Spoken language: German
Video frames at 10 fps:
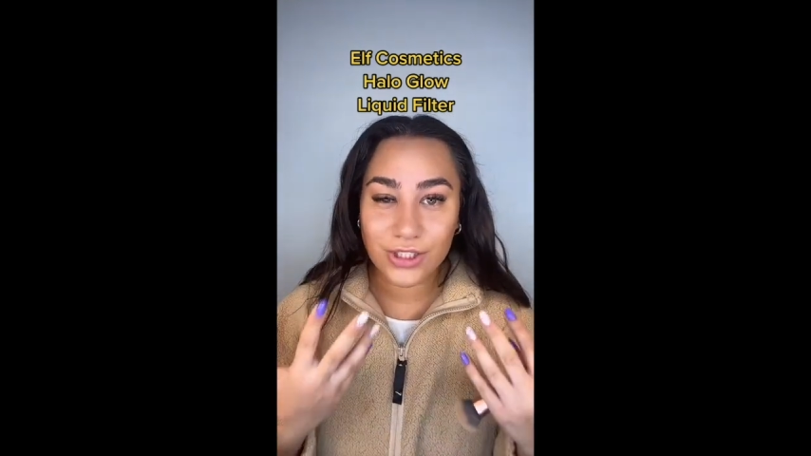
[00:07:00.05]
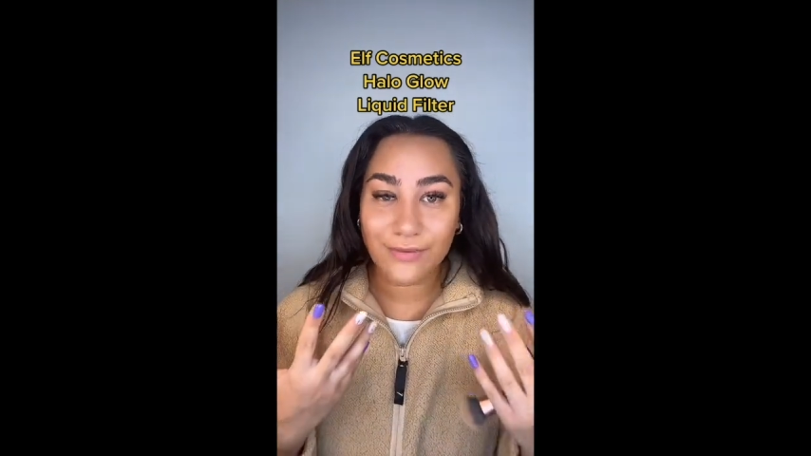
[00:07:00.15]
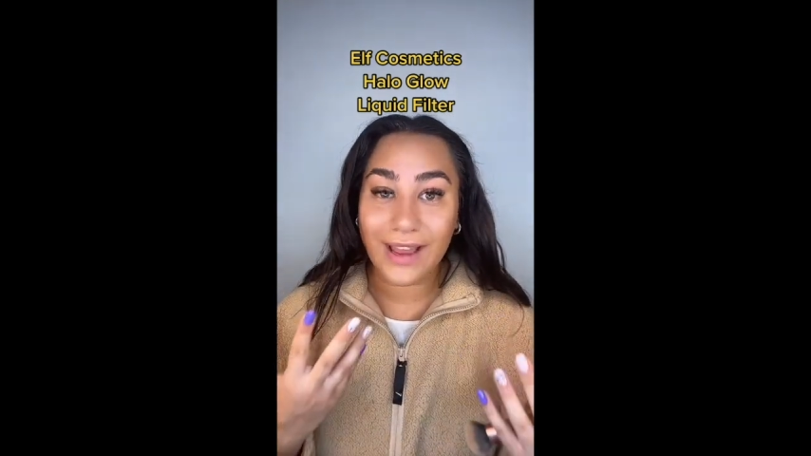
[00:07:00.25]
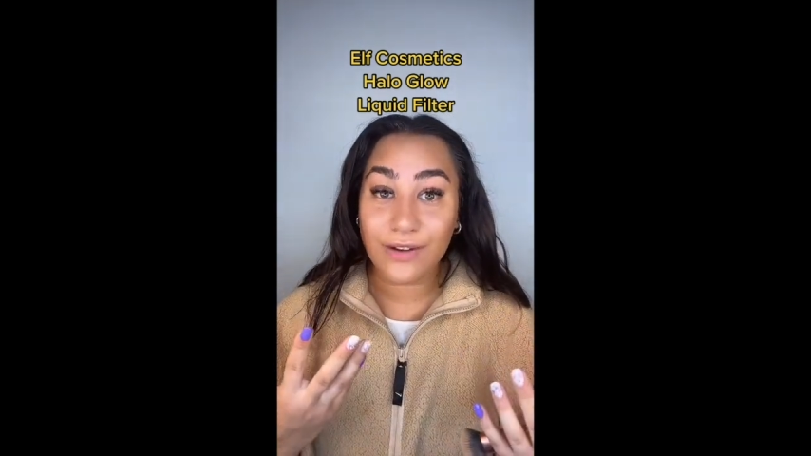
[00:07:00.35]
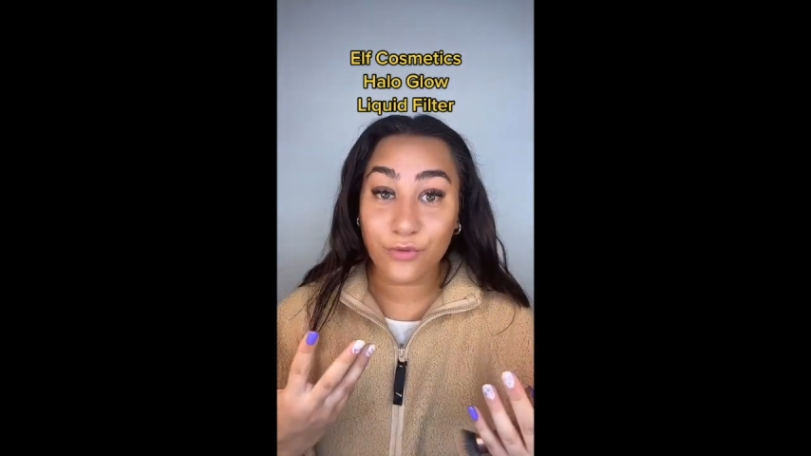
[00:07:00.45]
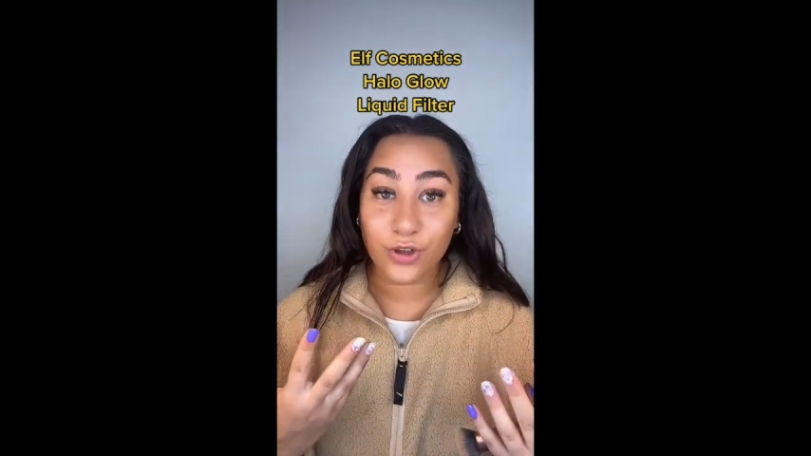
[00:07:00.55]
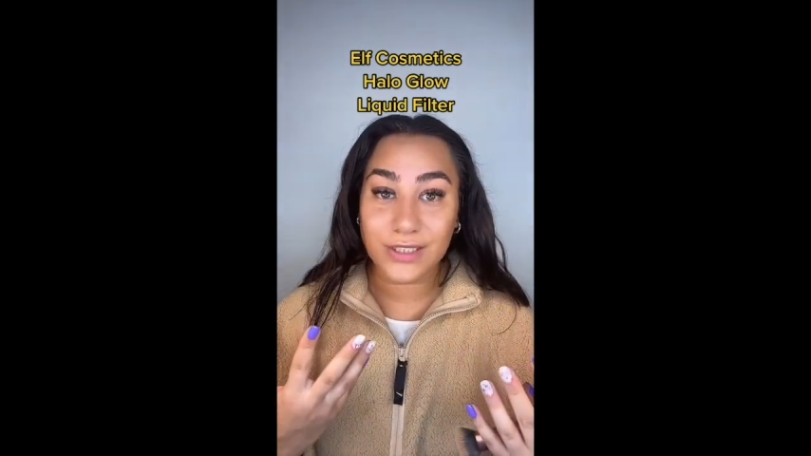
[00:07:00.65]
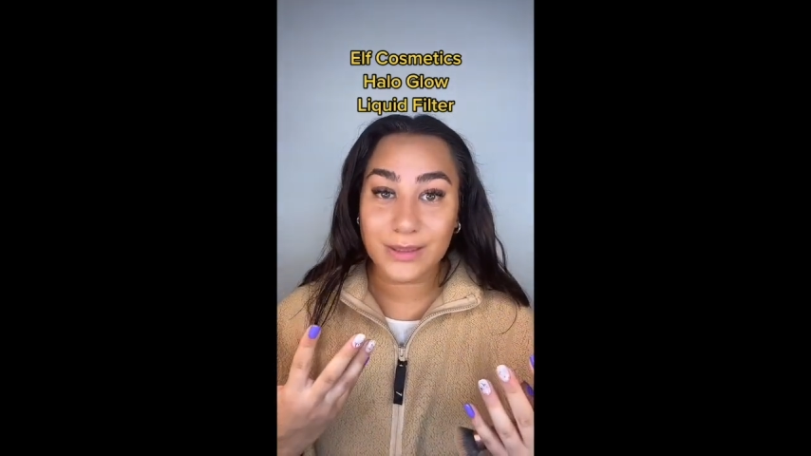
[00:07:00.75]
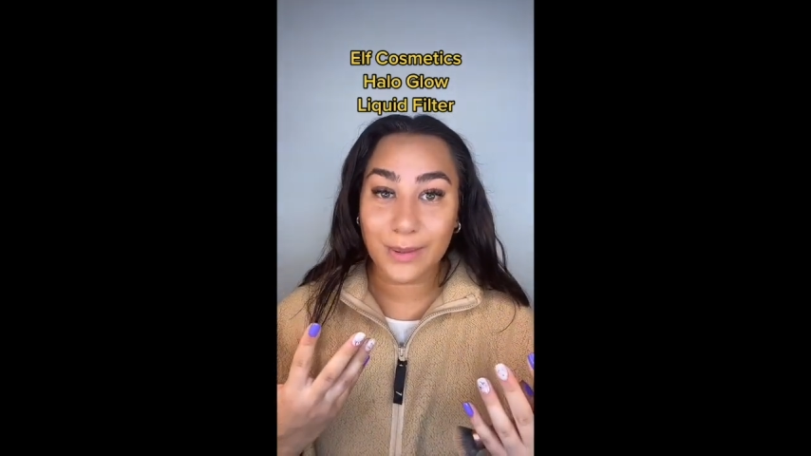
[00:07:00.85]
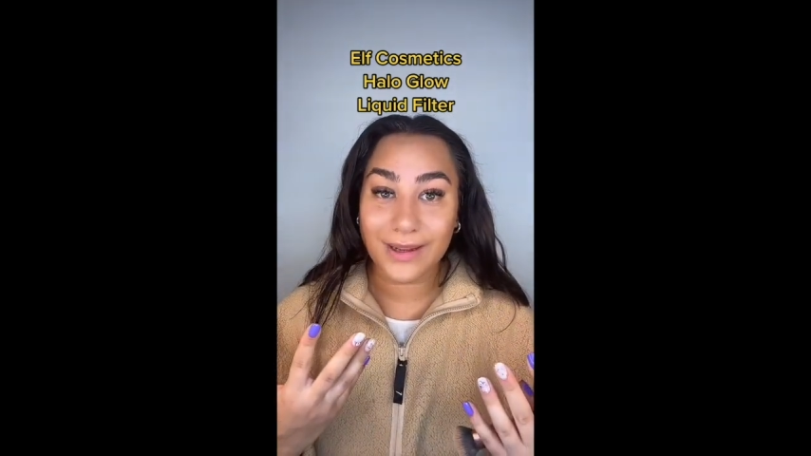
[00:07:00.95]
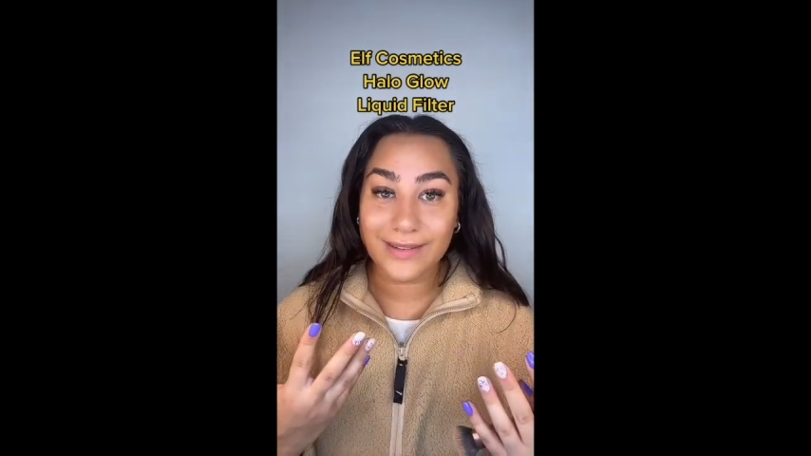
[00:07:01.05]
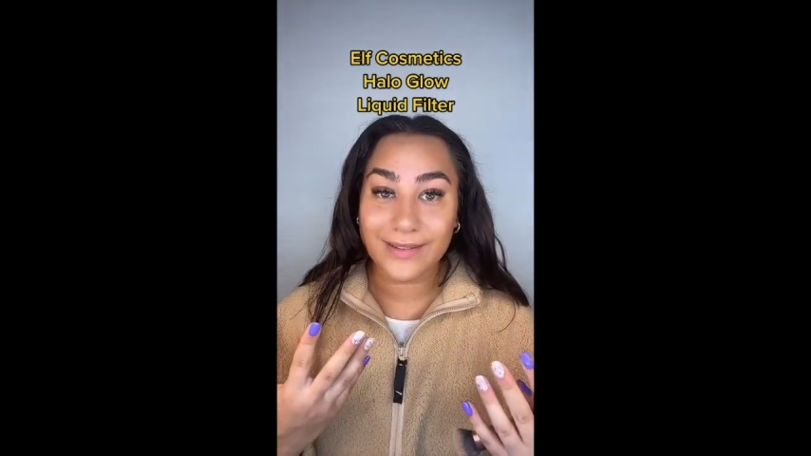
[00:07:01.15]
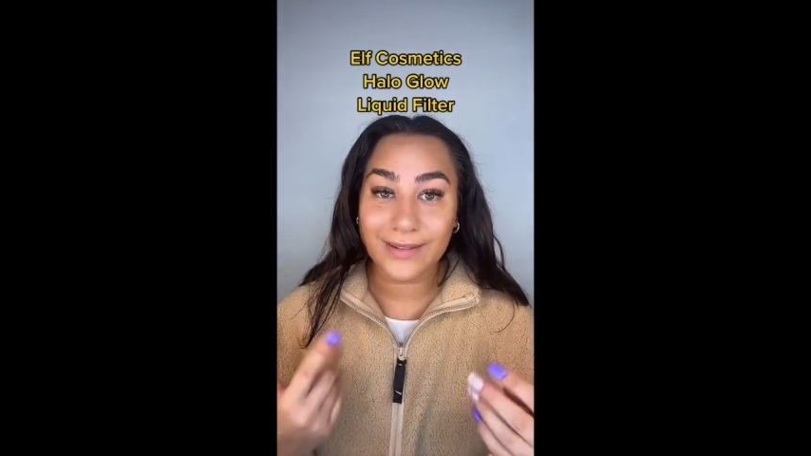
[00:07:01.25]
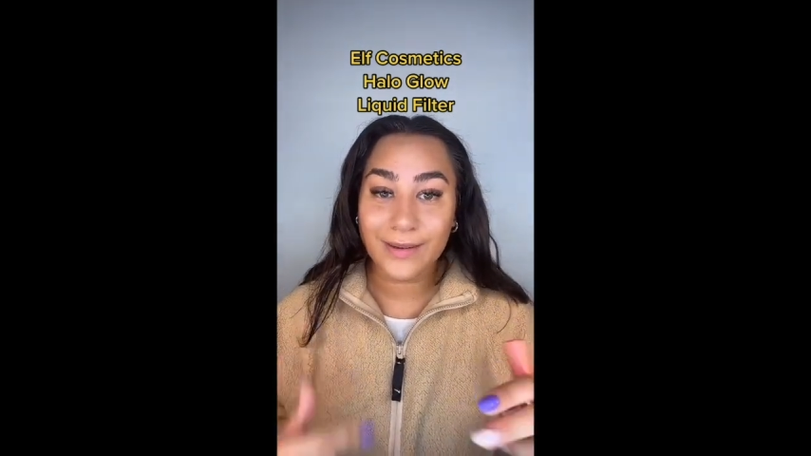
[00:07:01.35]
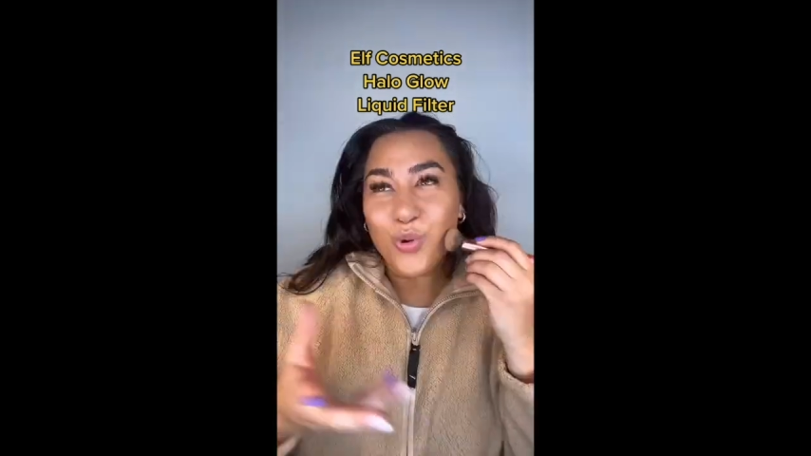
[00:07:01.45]
verantwortlich machen.
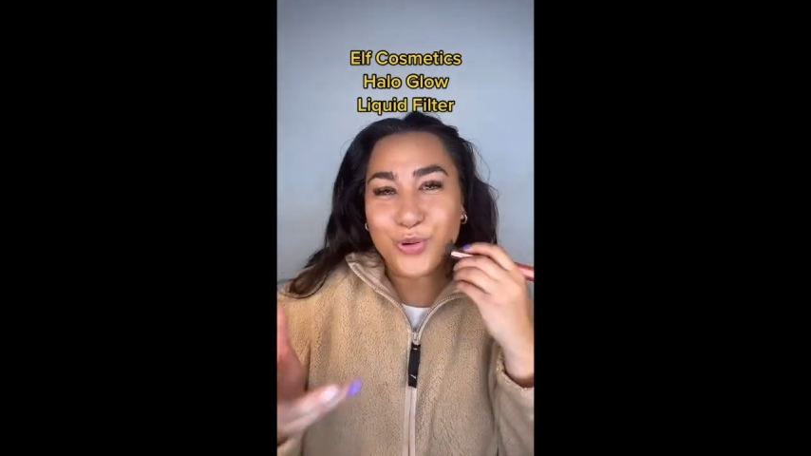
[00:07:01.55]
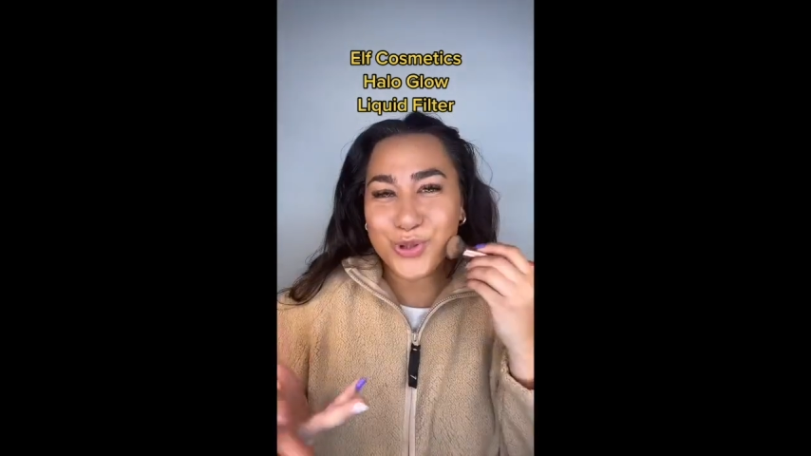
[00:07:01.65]
Und